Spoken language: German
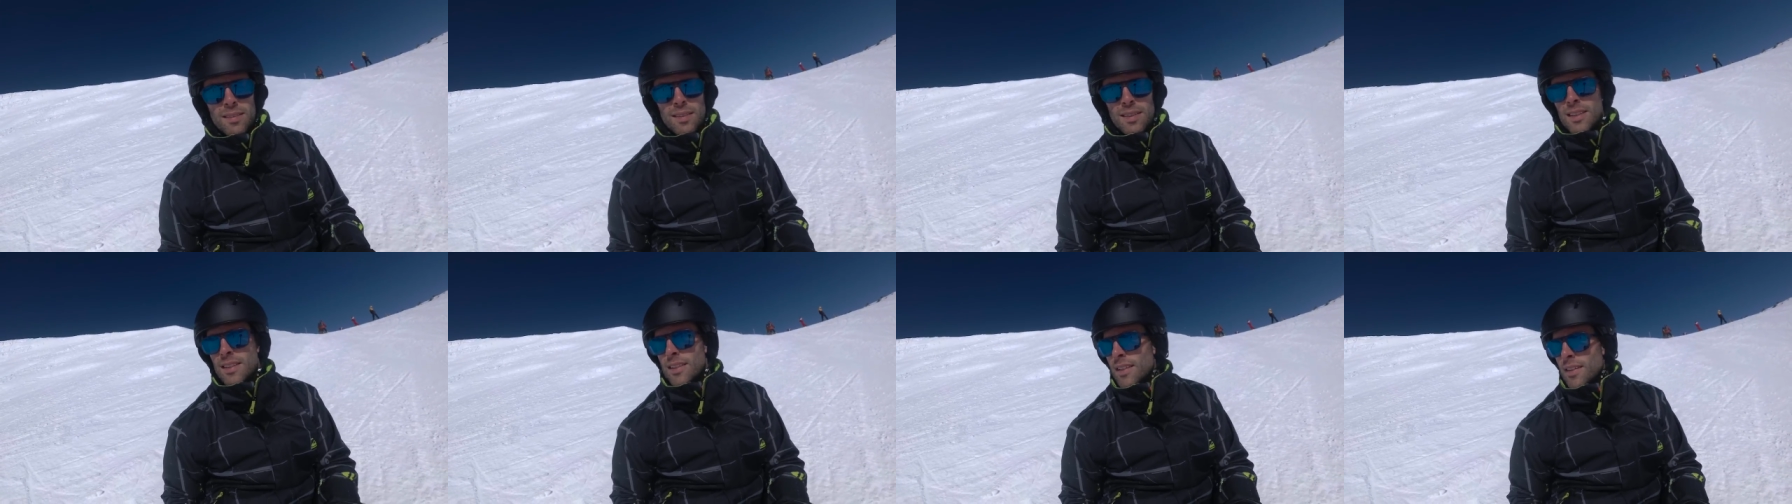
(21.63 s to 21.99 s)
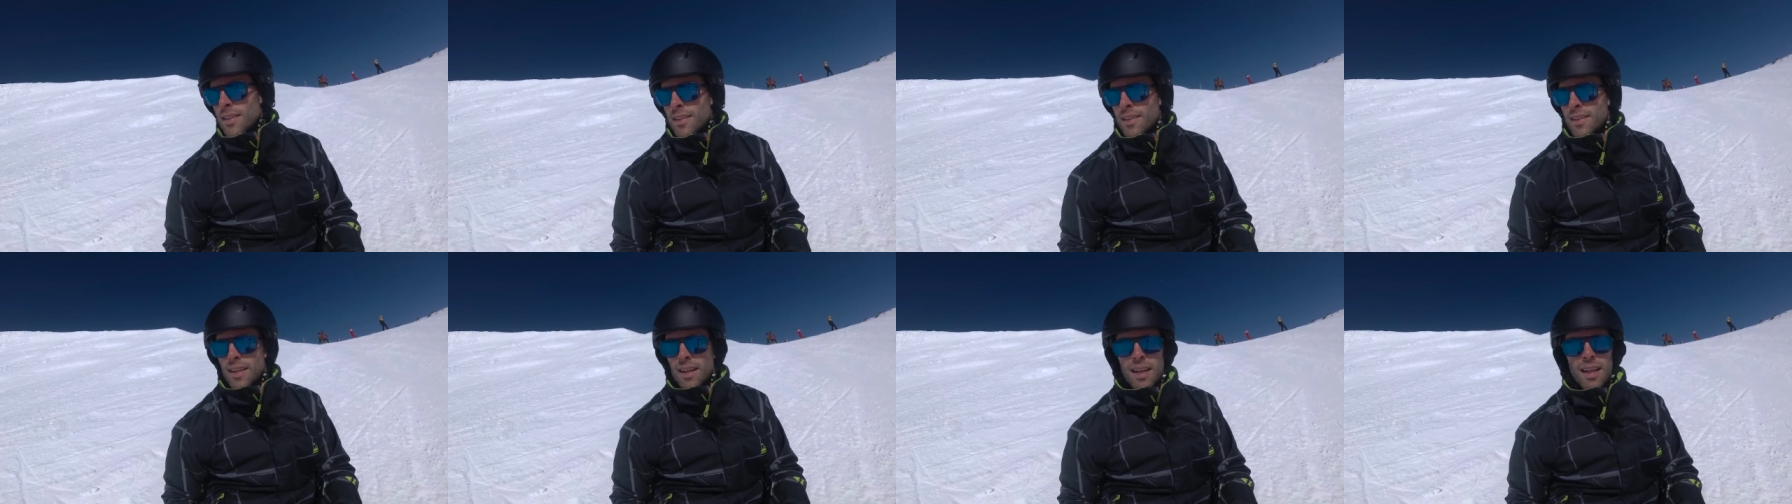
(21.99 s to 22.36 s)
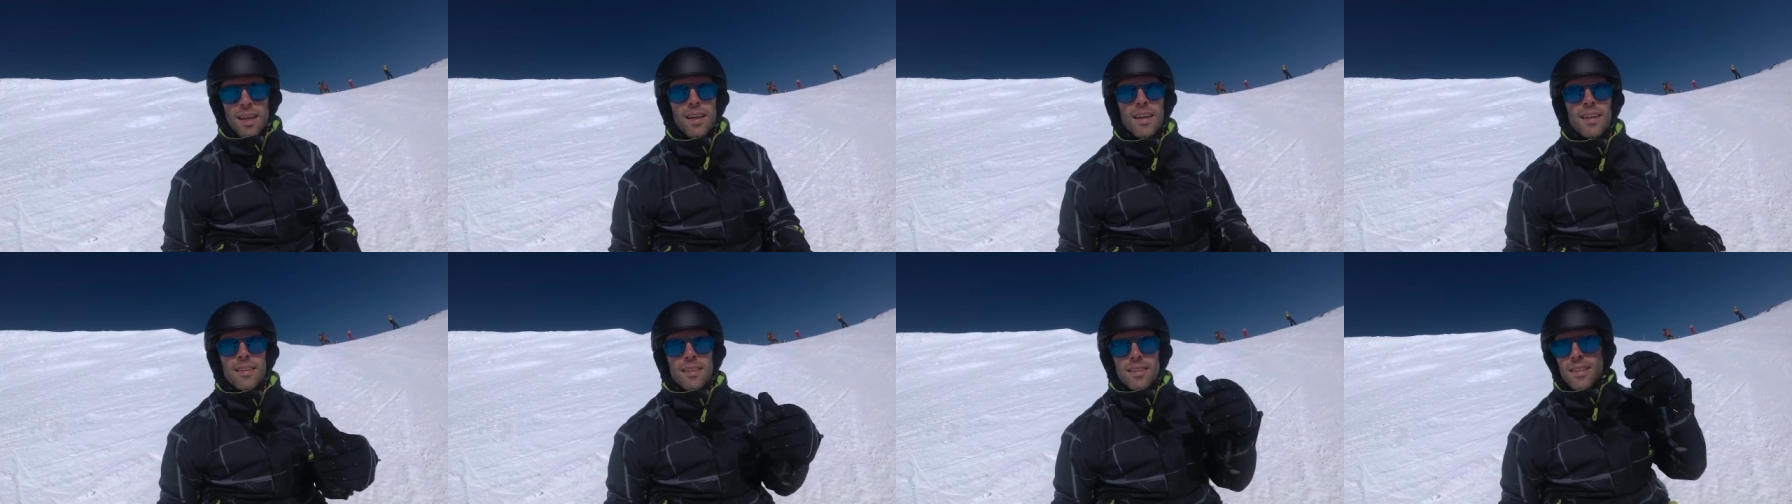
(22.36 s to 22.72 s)
die äh,
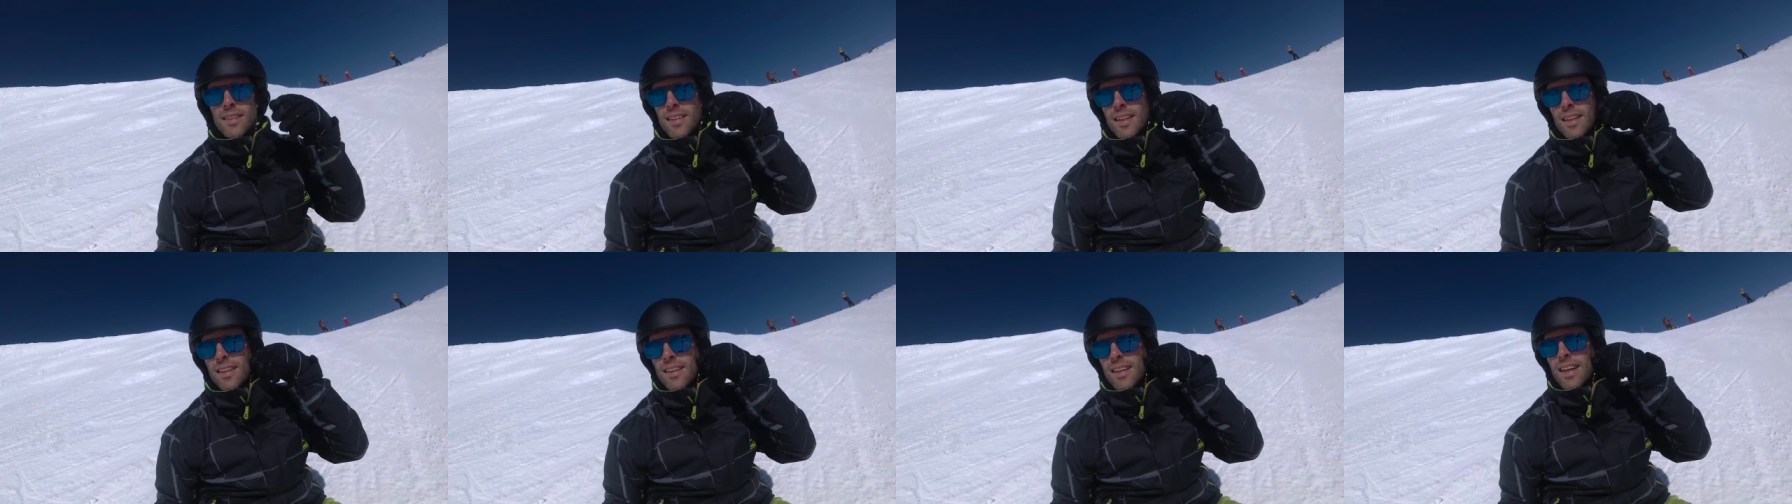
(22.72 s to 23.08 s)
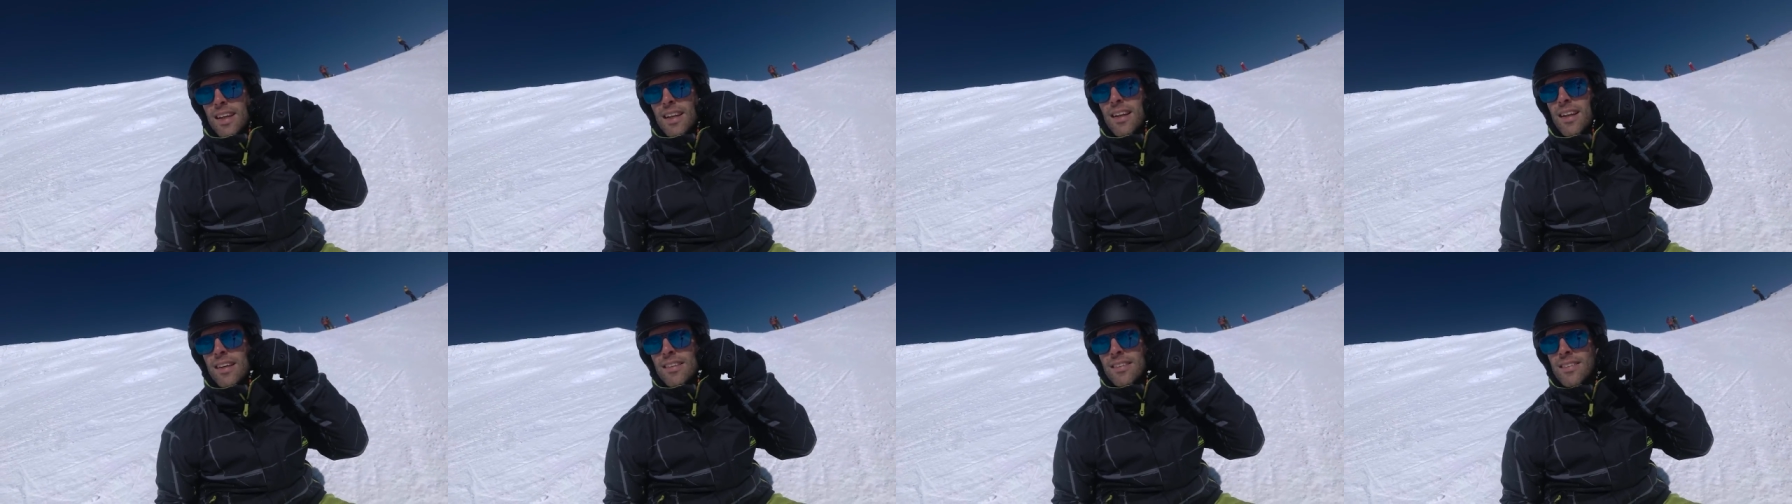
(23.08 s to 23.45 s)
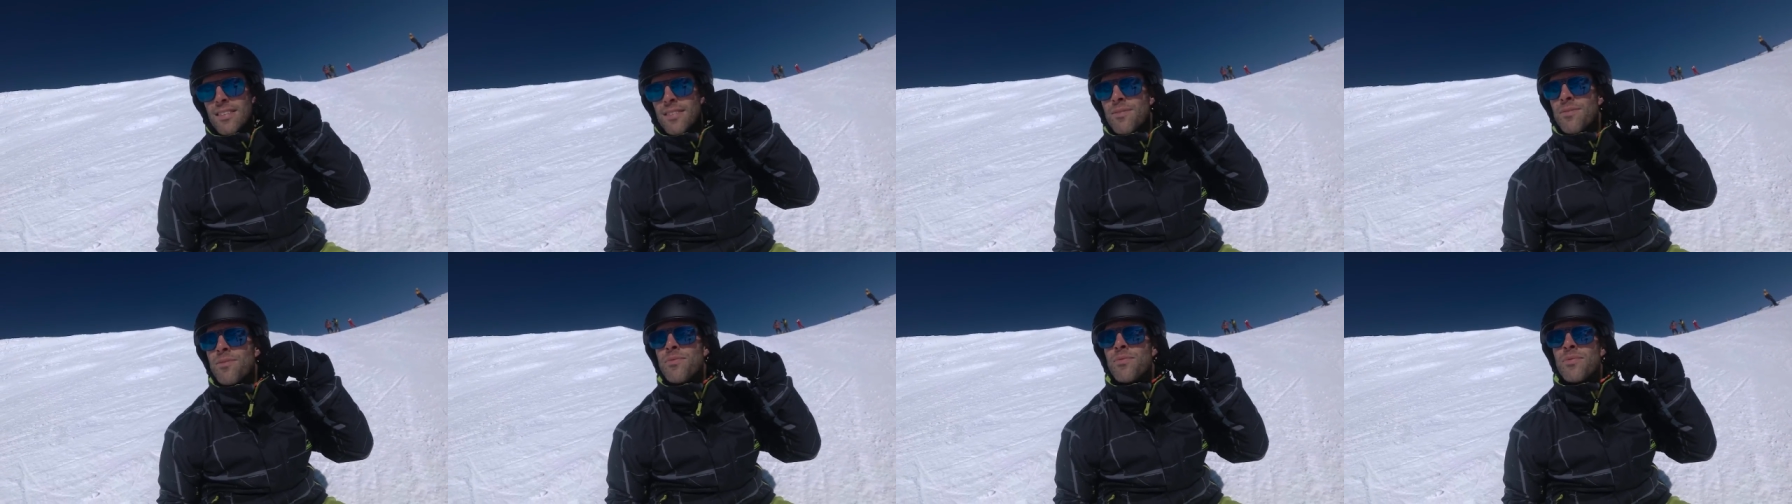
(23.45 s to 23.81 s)
Gelegenheit nicht entgehen
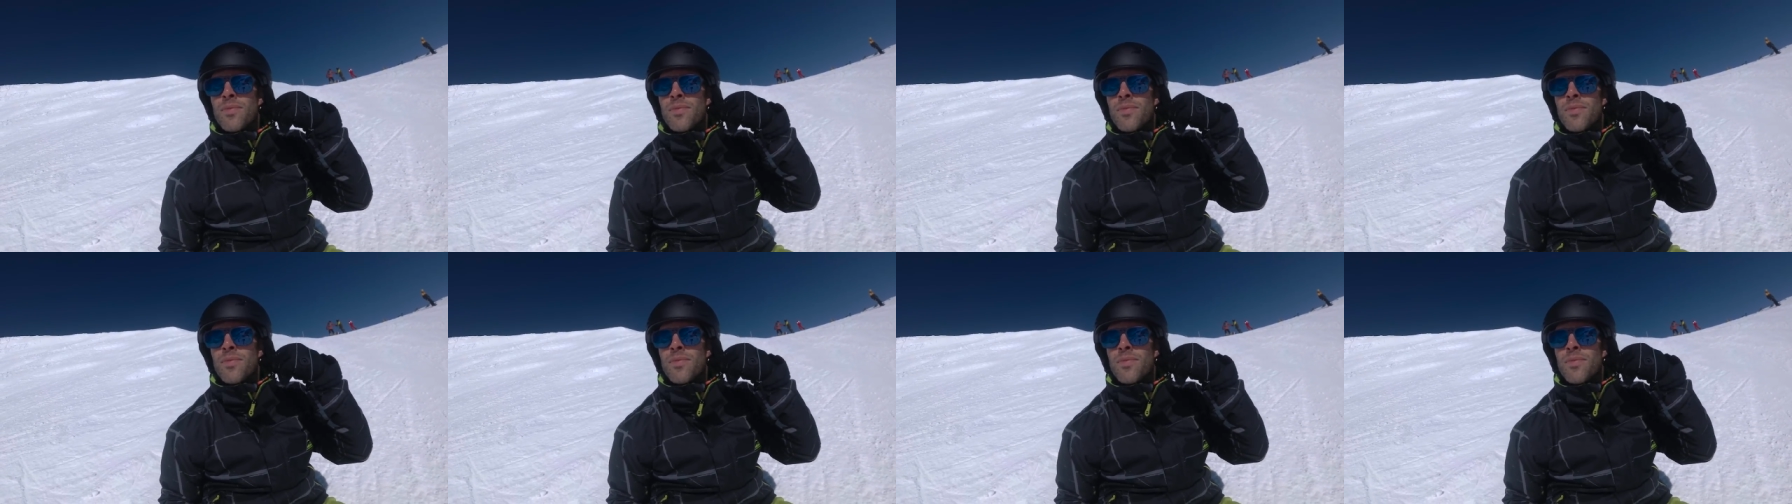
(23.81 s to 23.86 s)
lassen,